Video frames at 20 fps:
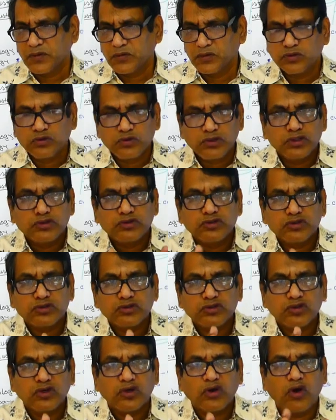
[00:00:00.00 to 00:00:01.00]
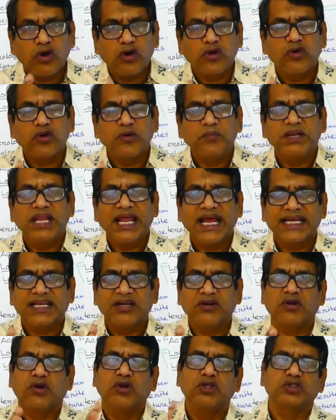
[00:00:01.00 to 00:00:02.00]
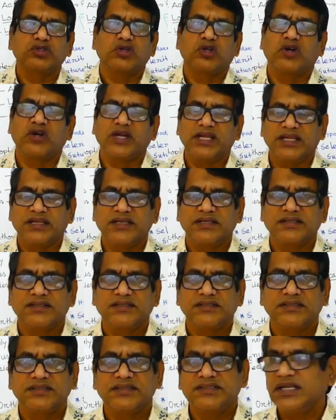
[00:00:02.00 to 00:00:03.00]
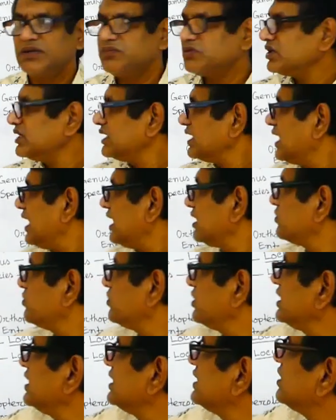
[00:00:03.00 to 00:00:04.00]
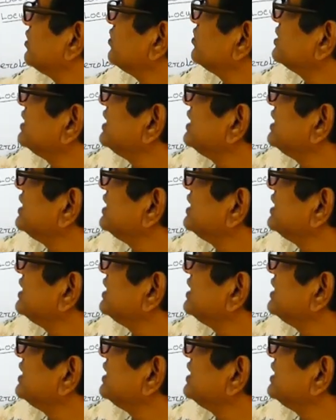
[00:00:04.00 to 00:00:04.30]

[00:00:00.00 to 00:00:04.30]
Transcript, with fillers: কতগুলো ছোট ছোট খণ্ড মিলে একটা করে অঞ্চল হয় যেমন ঘাসফণিকে দেখো